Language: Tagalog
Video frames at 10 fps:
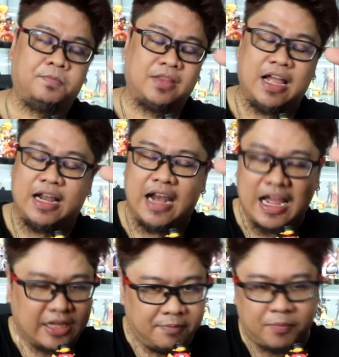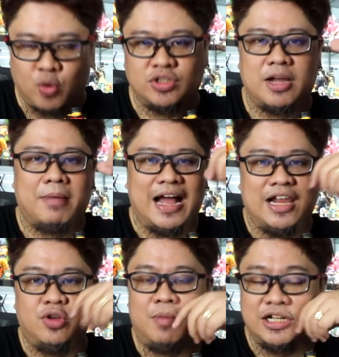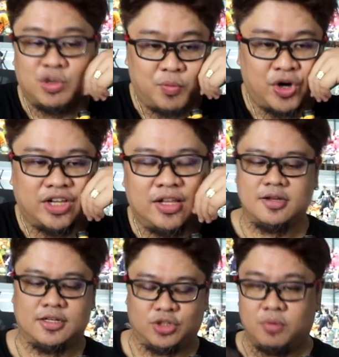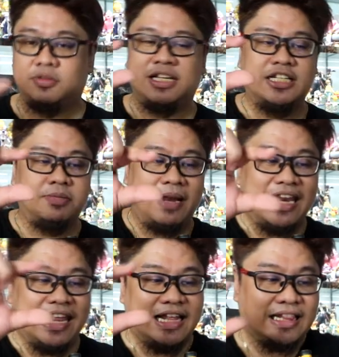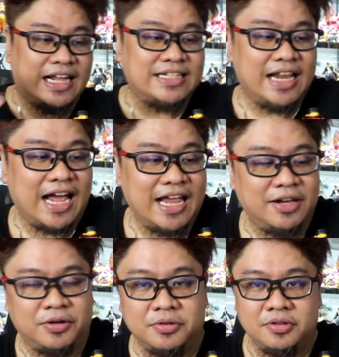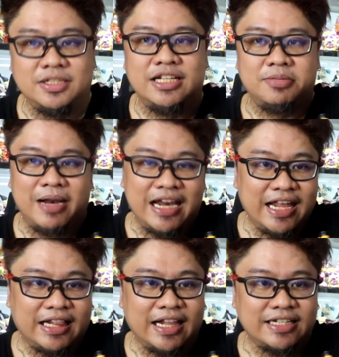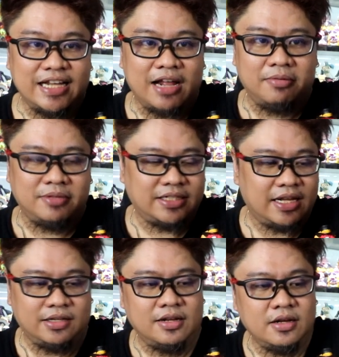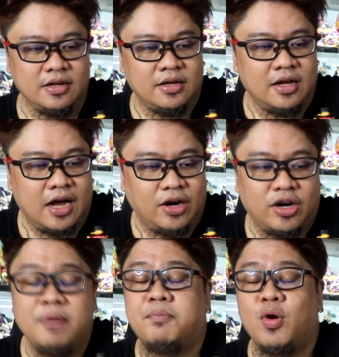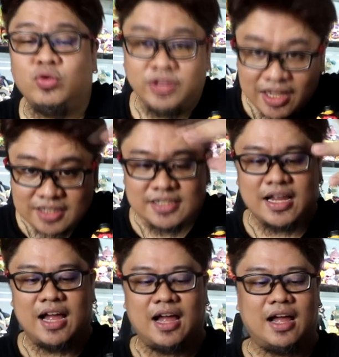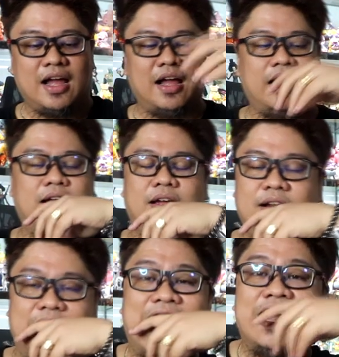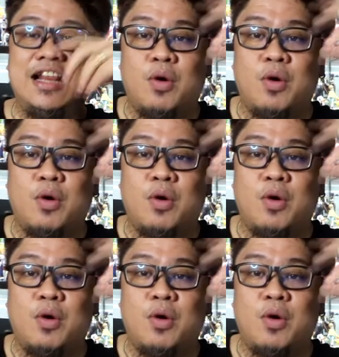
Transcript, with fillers: na laging prone sa bali yung mga support so since maliliit lang sila yan no since maliliit lang sila minsan ano rin, prone din sa laging